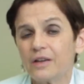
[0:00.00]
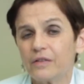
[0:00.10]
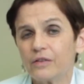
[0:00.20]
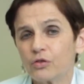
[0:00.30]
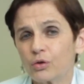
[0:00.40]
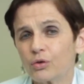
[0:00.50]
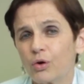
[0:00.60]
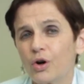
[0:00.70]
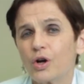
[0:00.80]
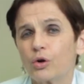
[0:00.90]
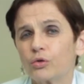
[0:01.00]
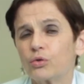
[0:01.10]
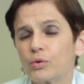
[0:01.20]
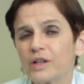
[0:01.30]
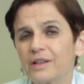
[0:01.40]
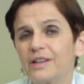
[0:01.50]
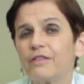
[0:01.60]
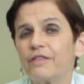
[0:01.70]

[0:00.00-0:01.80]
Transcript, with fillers: si sono costruiti dei